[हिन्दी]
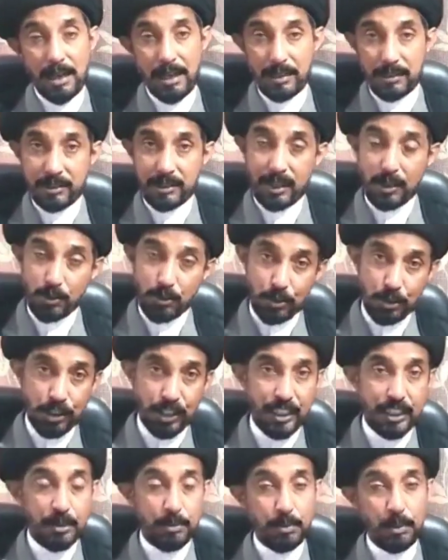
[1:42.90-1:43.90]
आस्था को
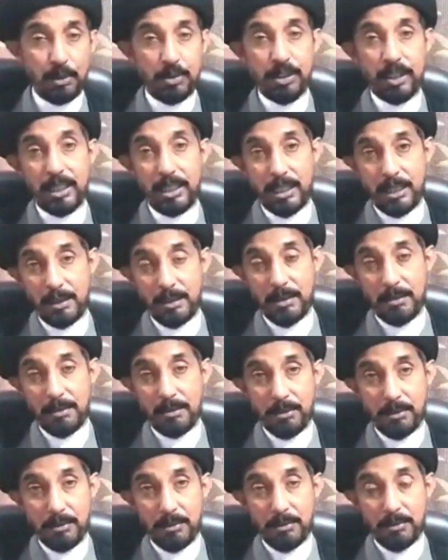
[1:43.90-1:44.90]
ठेस पहुंचाना
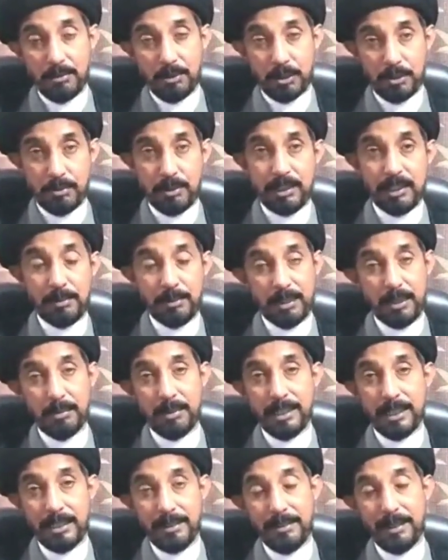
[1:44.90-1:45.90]
उस मज़हब के
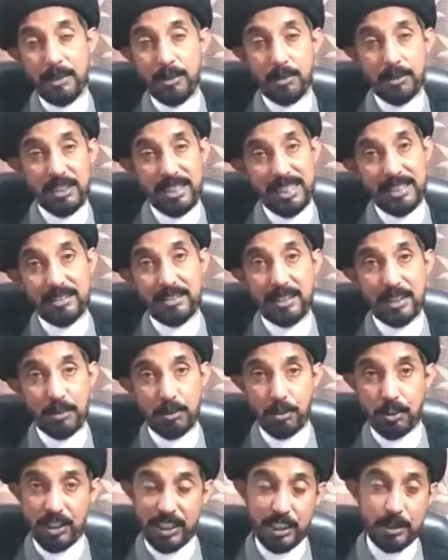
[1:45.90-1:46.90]
मानने वालों की आस्था
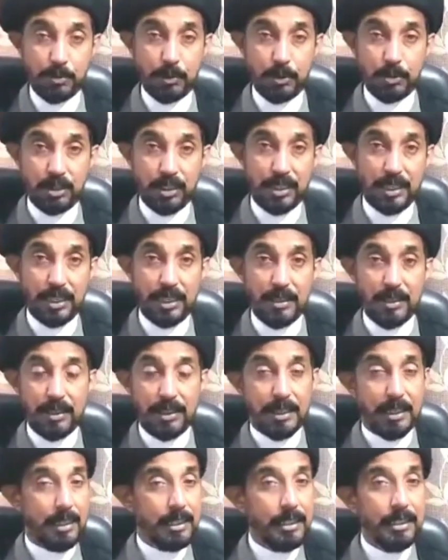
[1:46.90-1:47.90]
को ठेस पहुंचाना
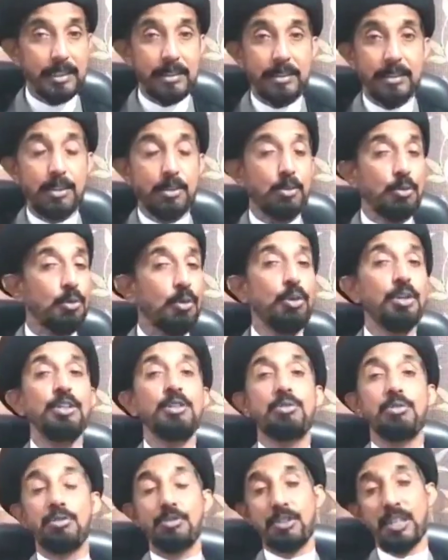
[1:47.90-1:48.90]
इसकी कोई
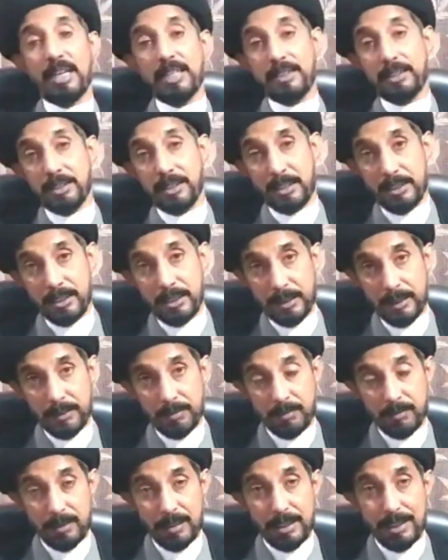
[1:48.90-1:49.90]
गुंजाइश नहीं है
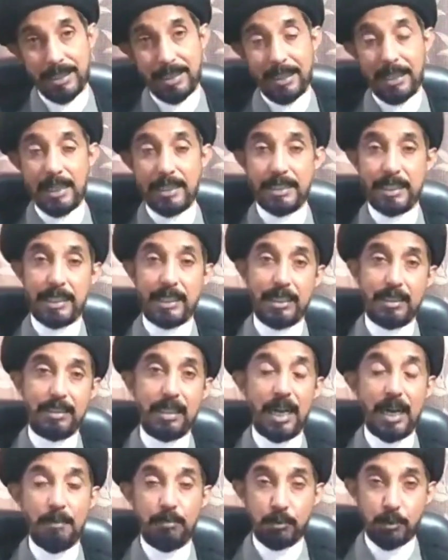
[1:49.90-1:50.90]
लिहाजा
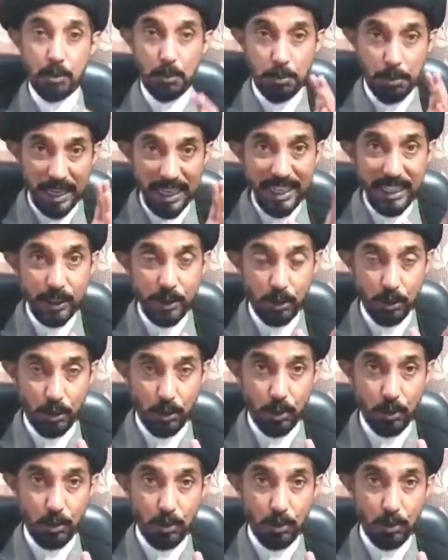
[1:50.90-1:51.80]
किताब तो बैंड हो